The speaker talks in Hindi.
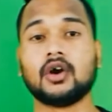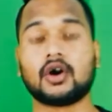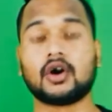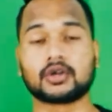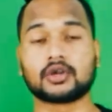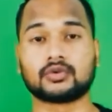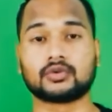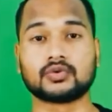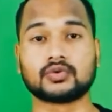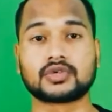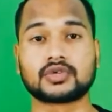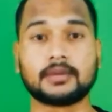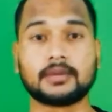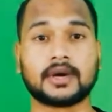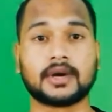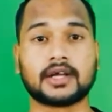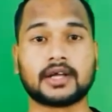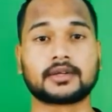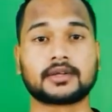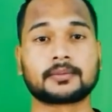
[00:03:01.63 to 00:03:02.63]
और दूसरी
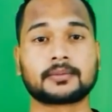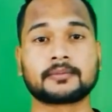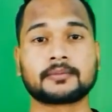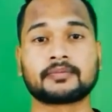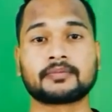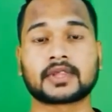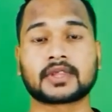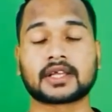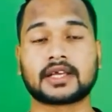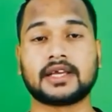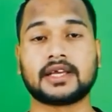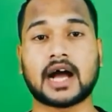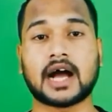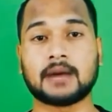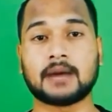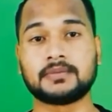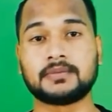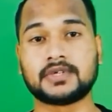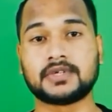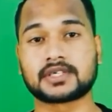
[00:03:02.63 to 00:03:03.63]
बात कि
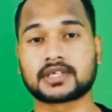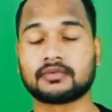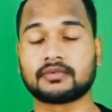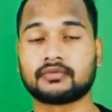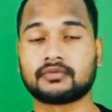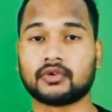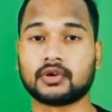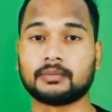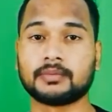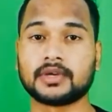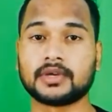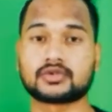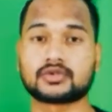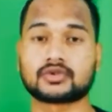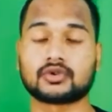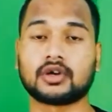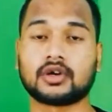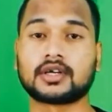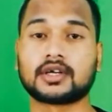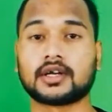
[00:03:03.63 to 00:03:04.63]
आप जिसके फ़ोन में
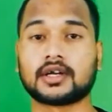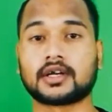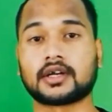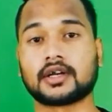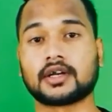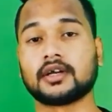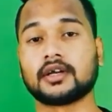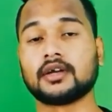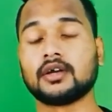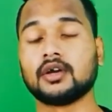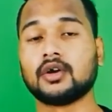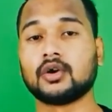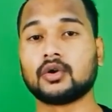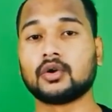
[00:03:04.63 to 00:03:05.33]
इंस्टॉल कर रहे हैं